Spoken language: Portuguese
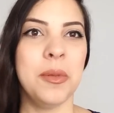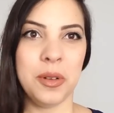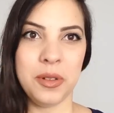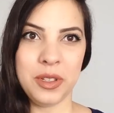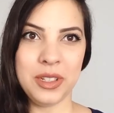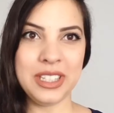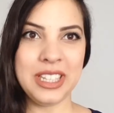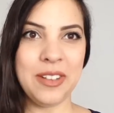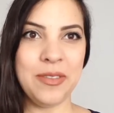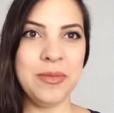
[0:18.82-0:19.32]

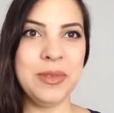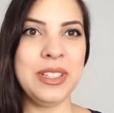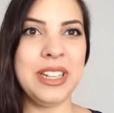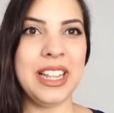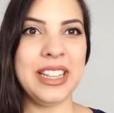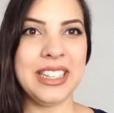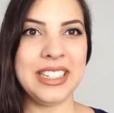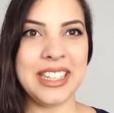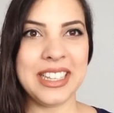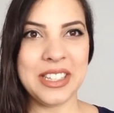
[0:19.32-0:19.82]
Bom, nós estávamos
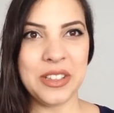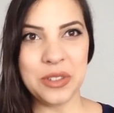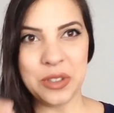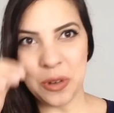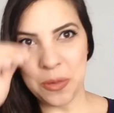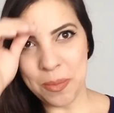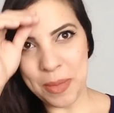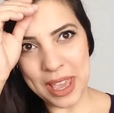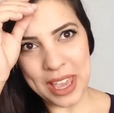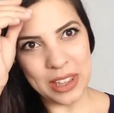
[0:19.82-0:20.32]
lá na estação
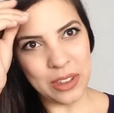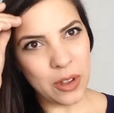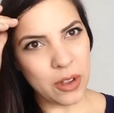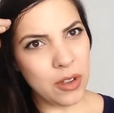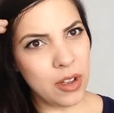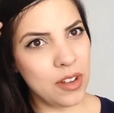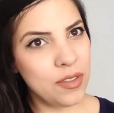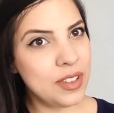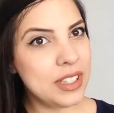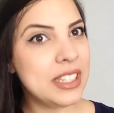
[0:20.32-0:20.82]
São Bento
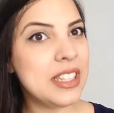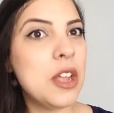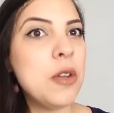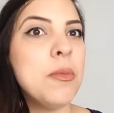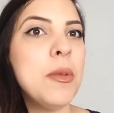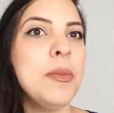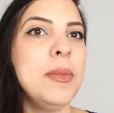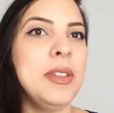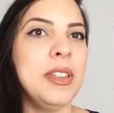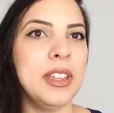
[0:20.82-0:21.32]
e eu
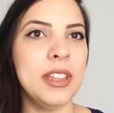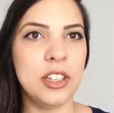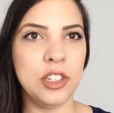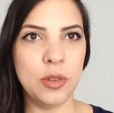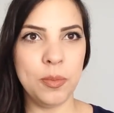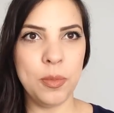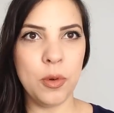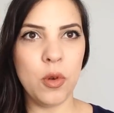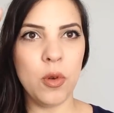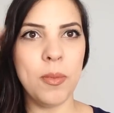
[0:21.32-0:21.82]
avistei uma menina,
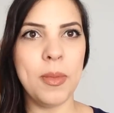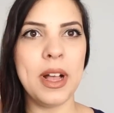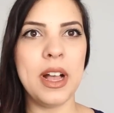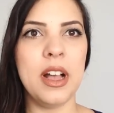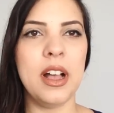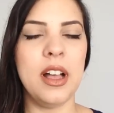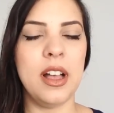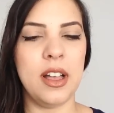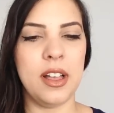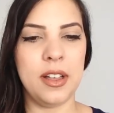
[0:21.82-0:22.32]
tipo com
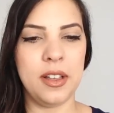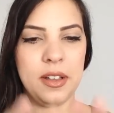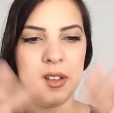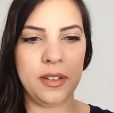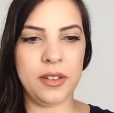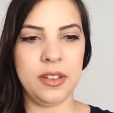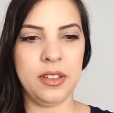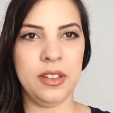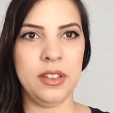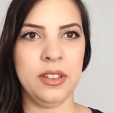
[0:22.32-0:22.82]

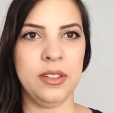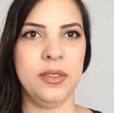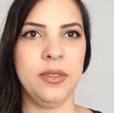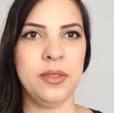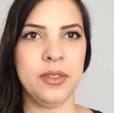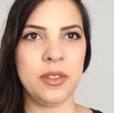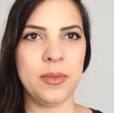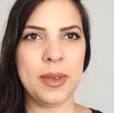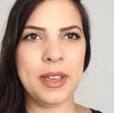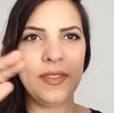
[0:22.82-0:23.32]
uma.
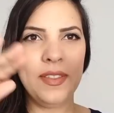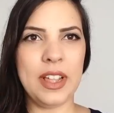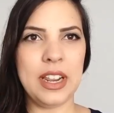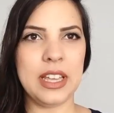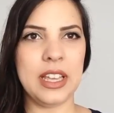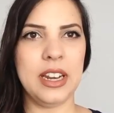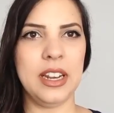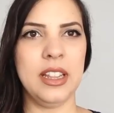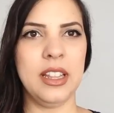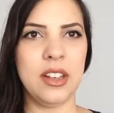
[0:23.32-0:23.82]
Como é que
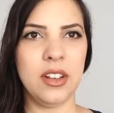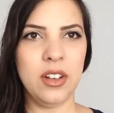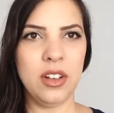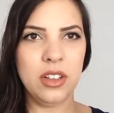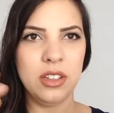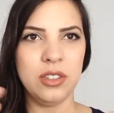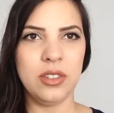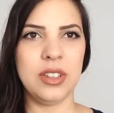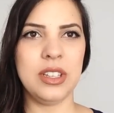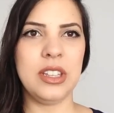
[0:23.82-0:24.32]
fala aquele
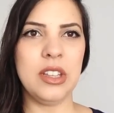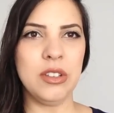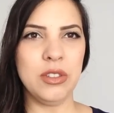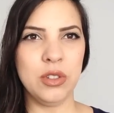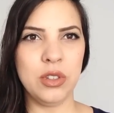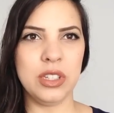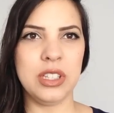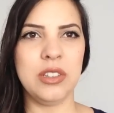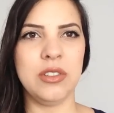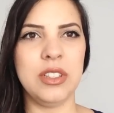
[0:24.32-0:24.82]
negócio que tem
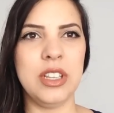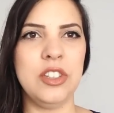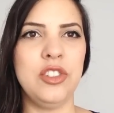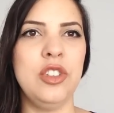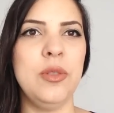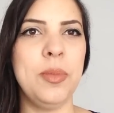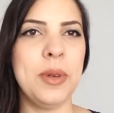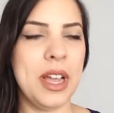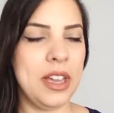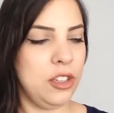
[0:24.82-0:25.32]
os docinhos
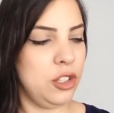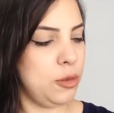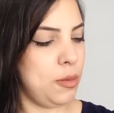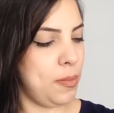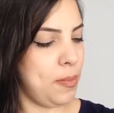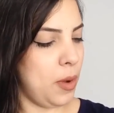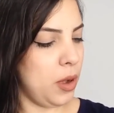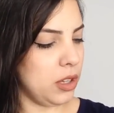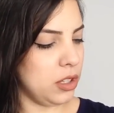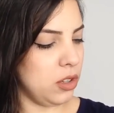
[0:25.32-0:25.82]
dentro? Tipo carrinho de
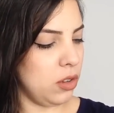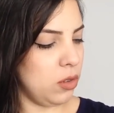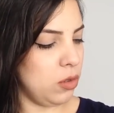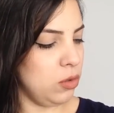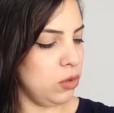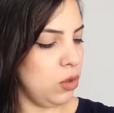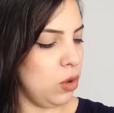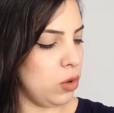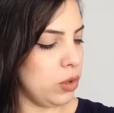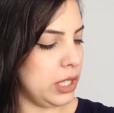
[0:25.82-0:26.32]
pipoca só
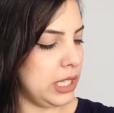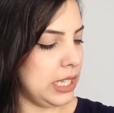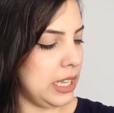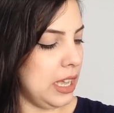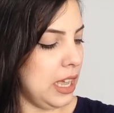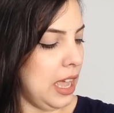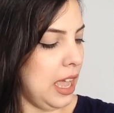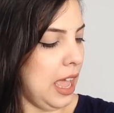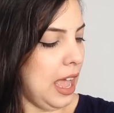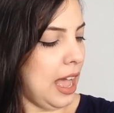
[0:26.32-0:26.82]
com
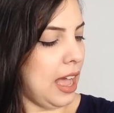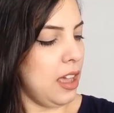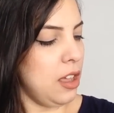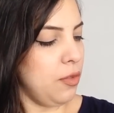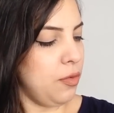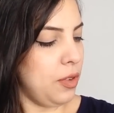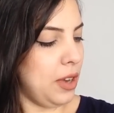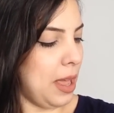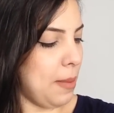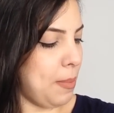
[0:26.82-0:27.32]
doce.
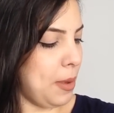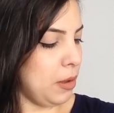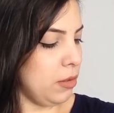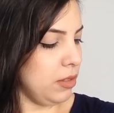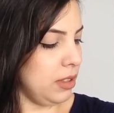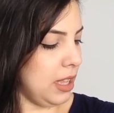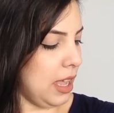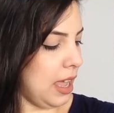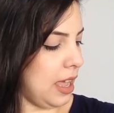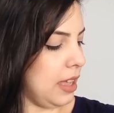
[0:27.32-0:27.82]
Aí eu fui lá e
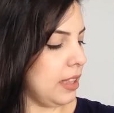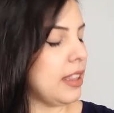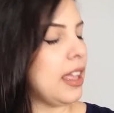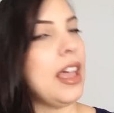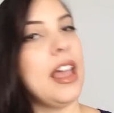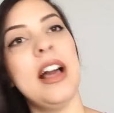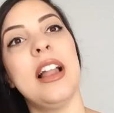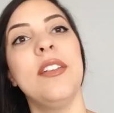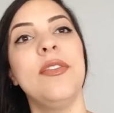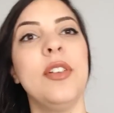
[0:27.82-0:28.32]
perguntei,
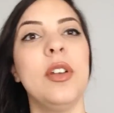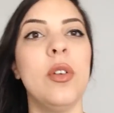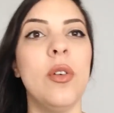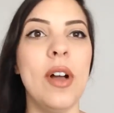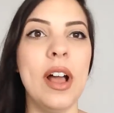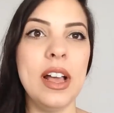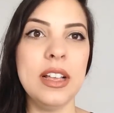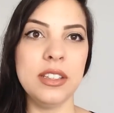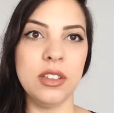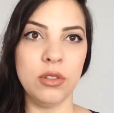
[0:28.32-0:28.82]
né? Ela
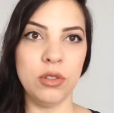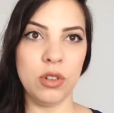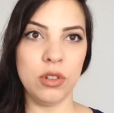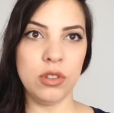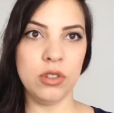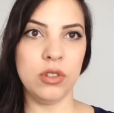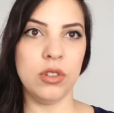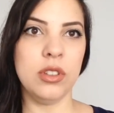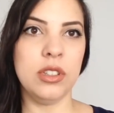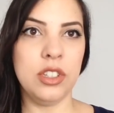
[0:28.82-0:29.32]
falou: "Ah, são
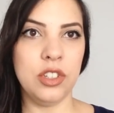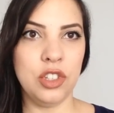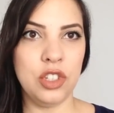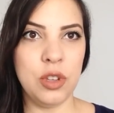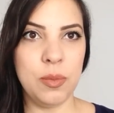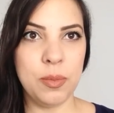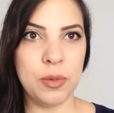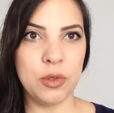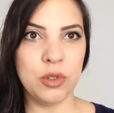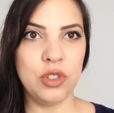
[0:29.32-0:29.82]
todos
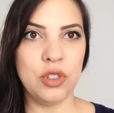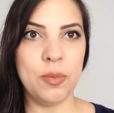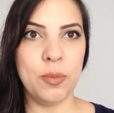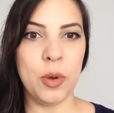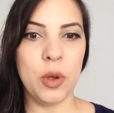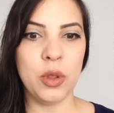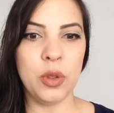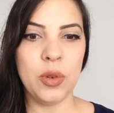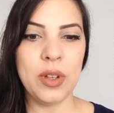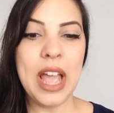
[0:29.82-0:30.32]
doces típicos de
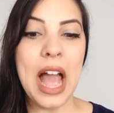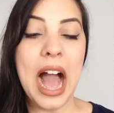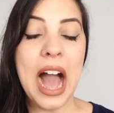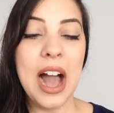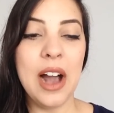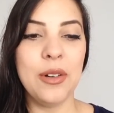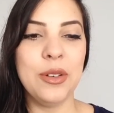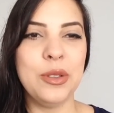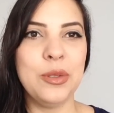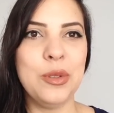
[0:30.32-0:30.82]

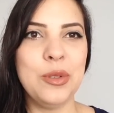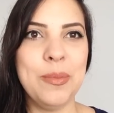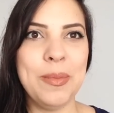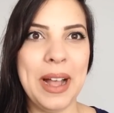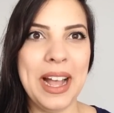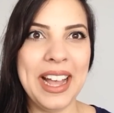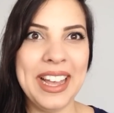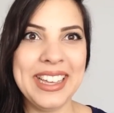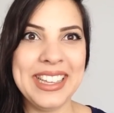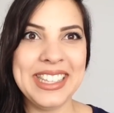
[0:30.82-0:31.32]
Portugal e tudo
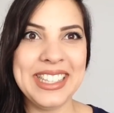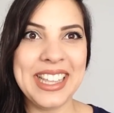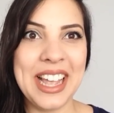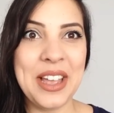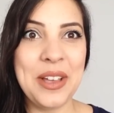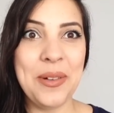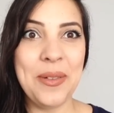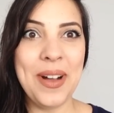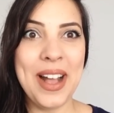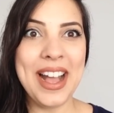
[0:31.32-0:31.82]
mais".
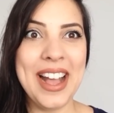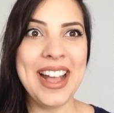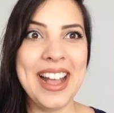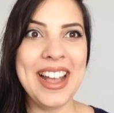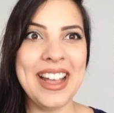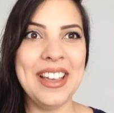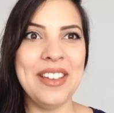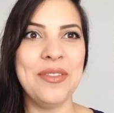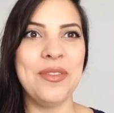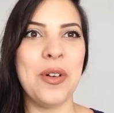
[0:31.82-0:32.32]
Aí eu:
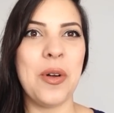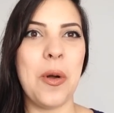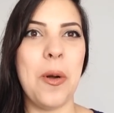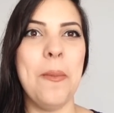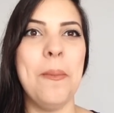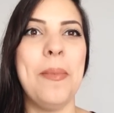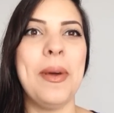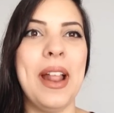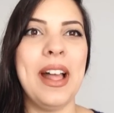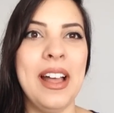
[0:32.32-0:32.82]
"Ai, vou
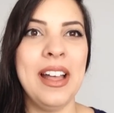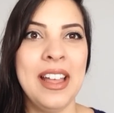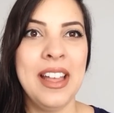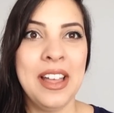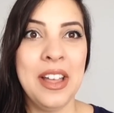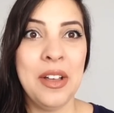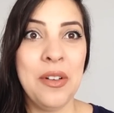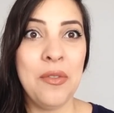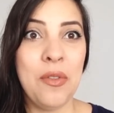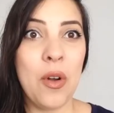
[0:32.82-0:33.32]
comprar,
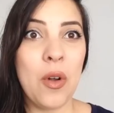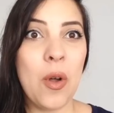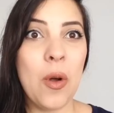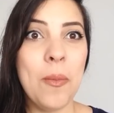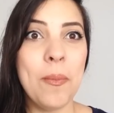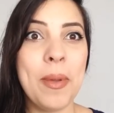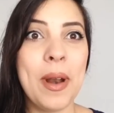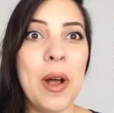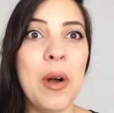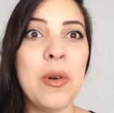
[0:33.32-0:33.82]
vou
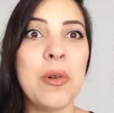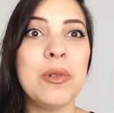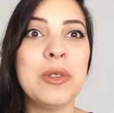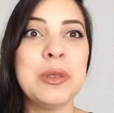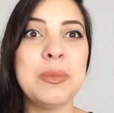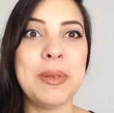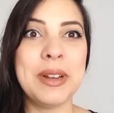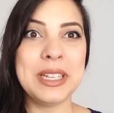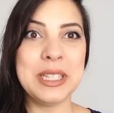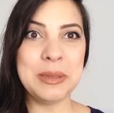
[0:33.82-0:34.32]
comprar
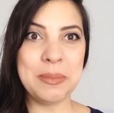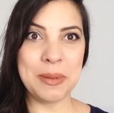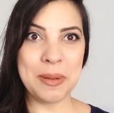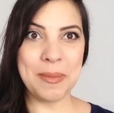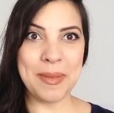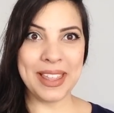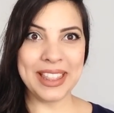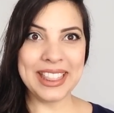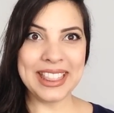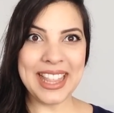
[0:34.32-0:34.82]
alguns para
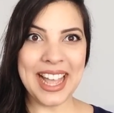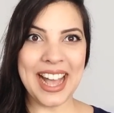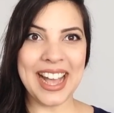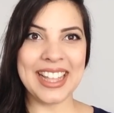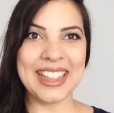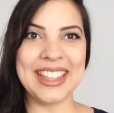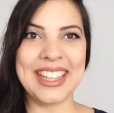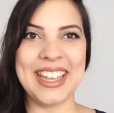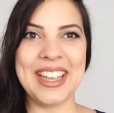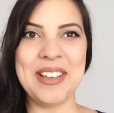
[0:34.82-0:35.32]

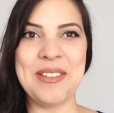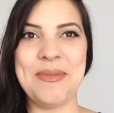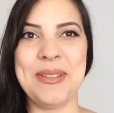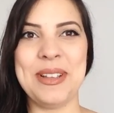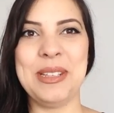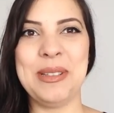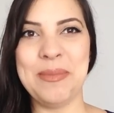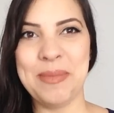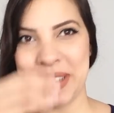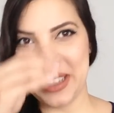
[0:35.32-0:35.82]
experimentar, né?
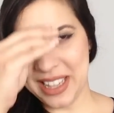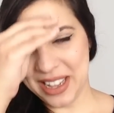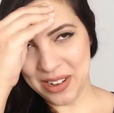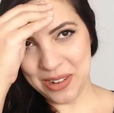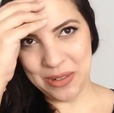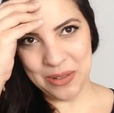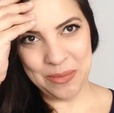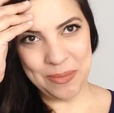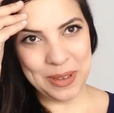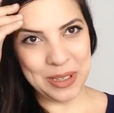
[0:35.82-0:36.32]
Para
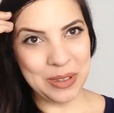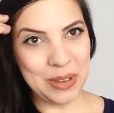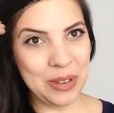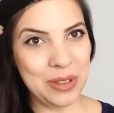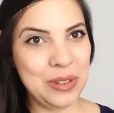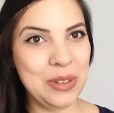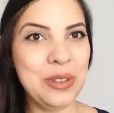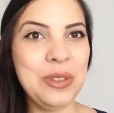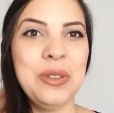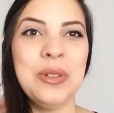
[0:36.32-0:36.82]
experimentar com o
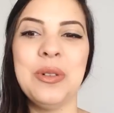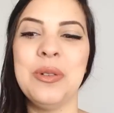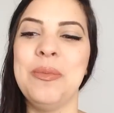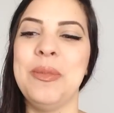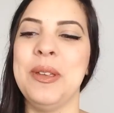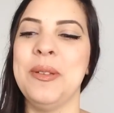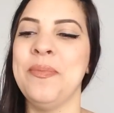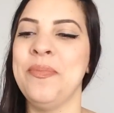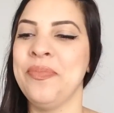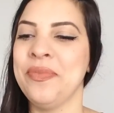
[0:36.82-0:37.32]
pessoal do
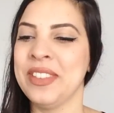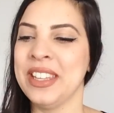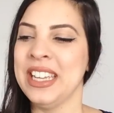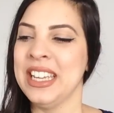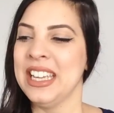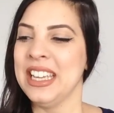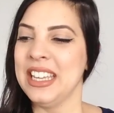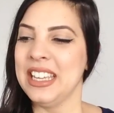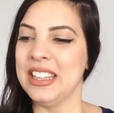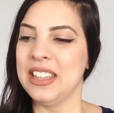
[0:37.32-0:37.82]
YouTube".
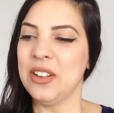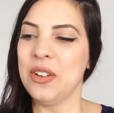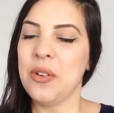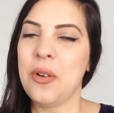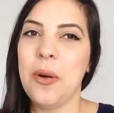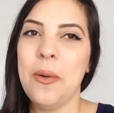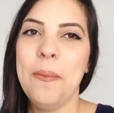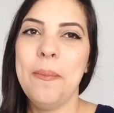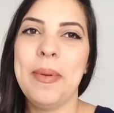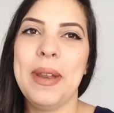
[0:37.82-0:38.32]

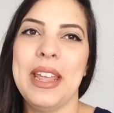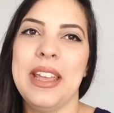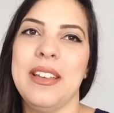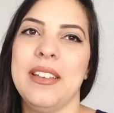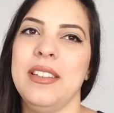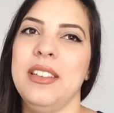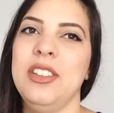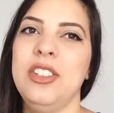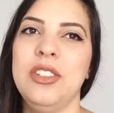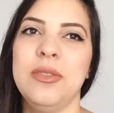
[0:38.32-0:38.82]
Então
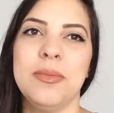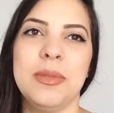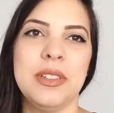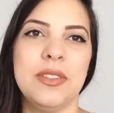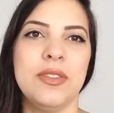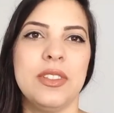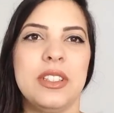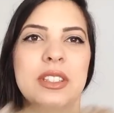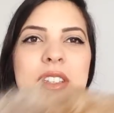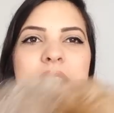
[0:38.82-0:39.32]
comprei. Ixi,
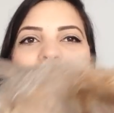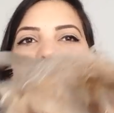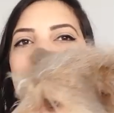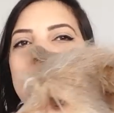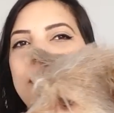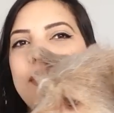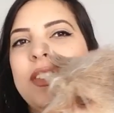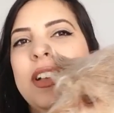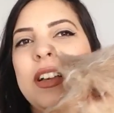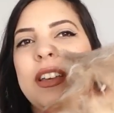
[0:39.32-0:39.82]
mas você não
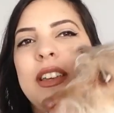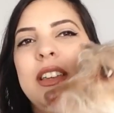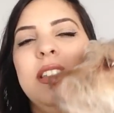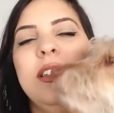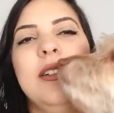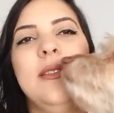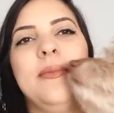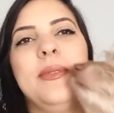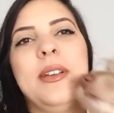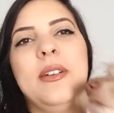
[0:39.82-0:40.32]
vai ficar aqui
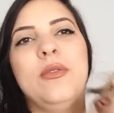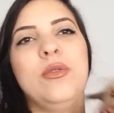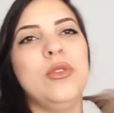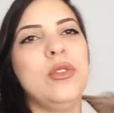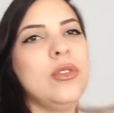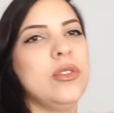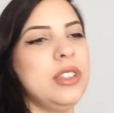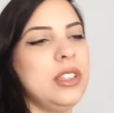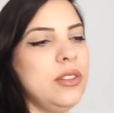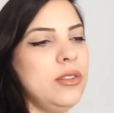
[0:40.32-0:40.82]
não, porque
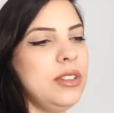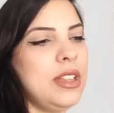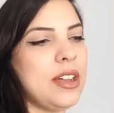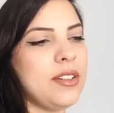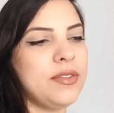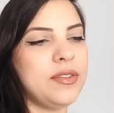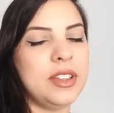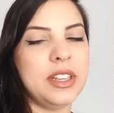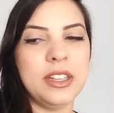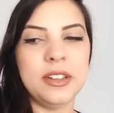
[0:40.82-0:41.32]
com doce não
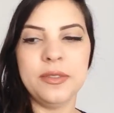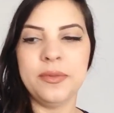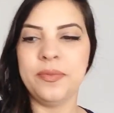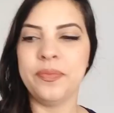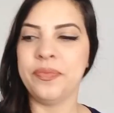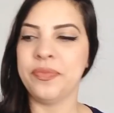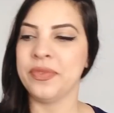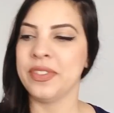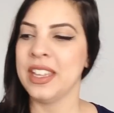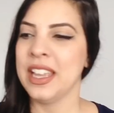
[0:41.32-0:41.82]
dá, filha.
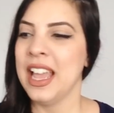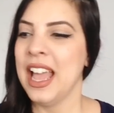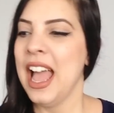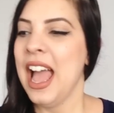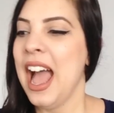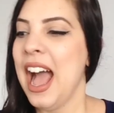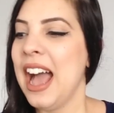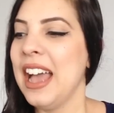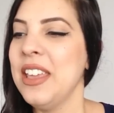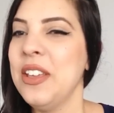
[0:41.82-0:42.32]

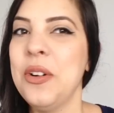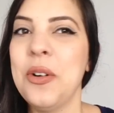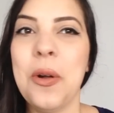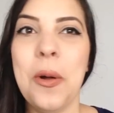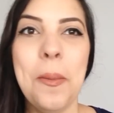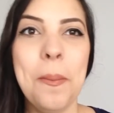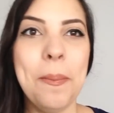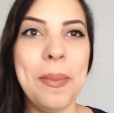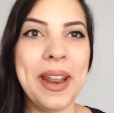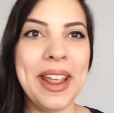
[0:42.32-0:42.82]
Aí eu
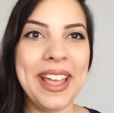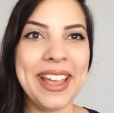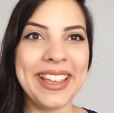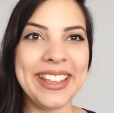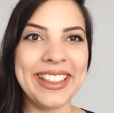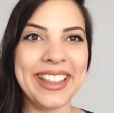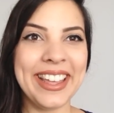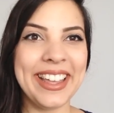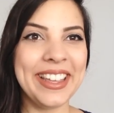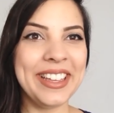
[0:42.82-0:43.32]

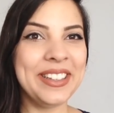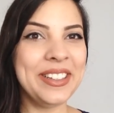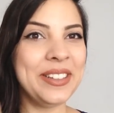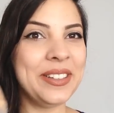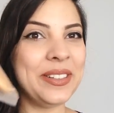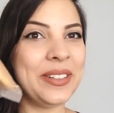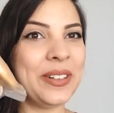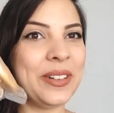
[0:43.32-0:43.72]
comprei, né?